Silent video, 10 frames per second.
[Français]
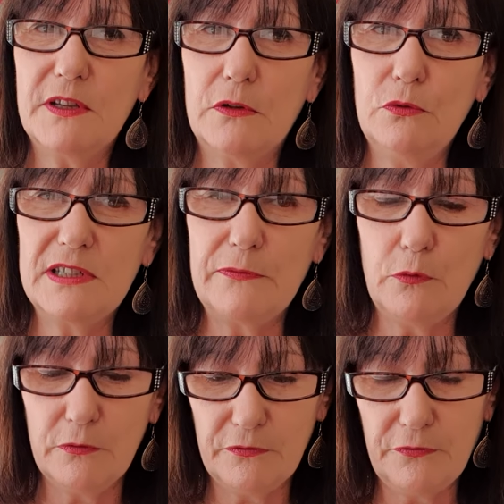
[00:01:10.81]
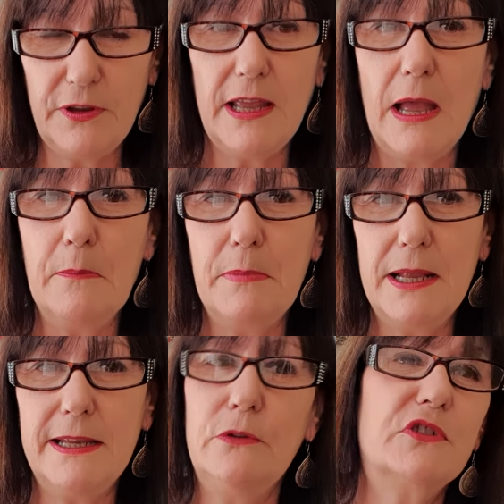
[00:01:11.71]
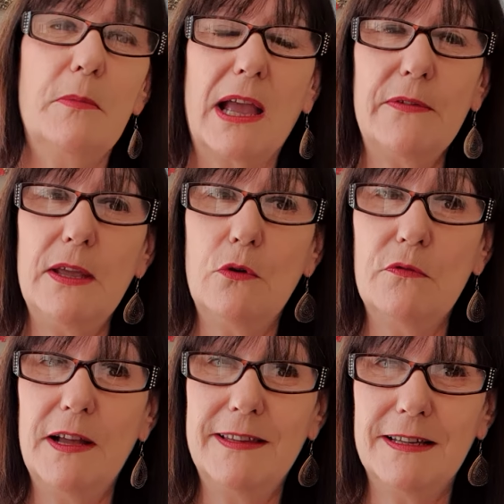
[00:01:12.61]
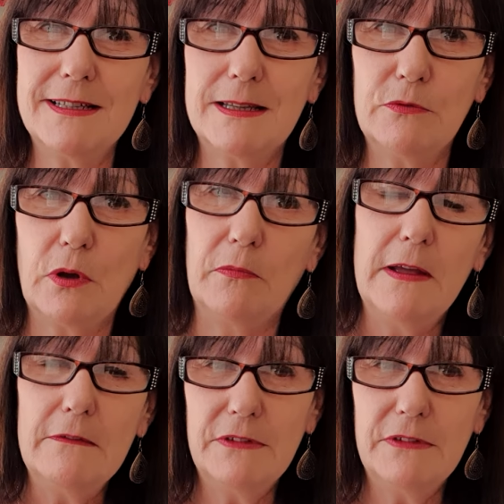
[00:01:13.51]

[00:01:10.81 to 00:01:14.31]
c'est que nous avons fait un badge, nous sommes arrivés au 21 septembre.